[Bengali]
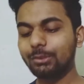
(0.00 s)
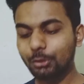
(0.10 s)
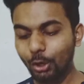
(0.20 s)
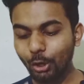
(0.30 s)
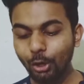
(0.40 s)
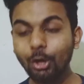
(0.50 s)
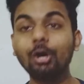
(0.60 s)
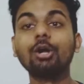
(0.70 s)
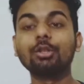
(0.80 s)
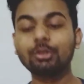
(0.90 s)
ত
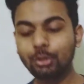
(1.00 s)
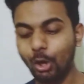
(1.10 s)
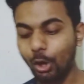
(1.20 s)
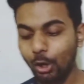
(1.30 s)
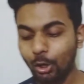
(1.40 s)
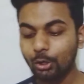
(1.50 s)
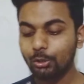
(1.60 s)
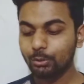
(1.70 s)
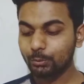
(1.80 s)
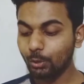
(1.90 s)
থ
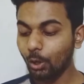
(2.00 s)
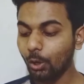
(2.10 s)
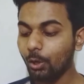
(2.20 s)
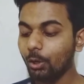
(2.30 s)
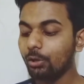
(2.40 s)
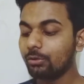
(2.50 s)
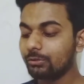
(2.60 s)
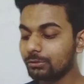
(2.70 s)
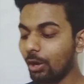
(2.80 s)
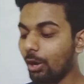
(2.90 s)
দ
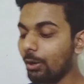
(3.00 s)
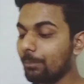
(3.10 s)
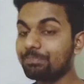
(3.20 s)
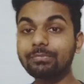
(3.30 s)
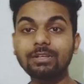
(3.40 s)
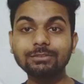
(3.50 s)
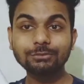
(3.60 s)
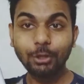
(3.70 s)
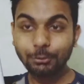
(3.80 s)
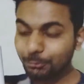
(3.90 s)
ধ
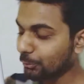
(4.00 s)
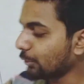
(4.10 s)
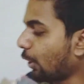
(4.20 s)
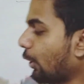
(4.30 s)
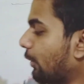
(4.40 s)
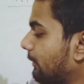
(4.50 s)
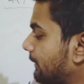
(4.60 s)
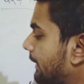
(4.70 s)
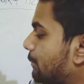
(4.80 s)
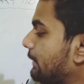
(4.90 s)
দন্ত ন
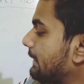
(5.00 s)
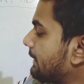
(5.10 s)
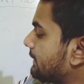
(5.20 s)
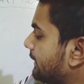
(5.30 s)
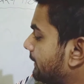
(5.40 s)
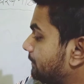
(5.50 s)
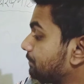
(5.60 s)
এরপরে কি আছে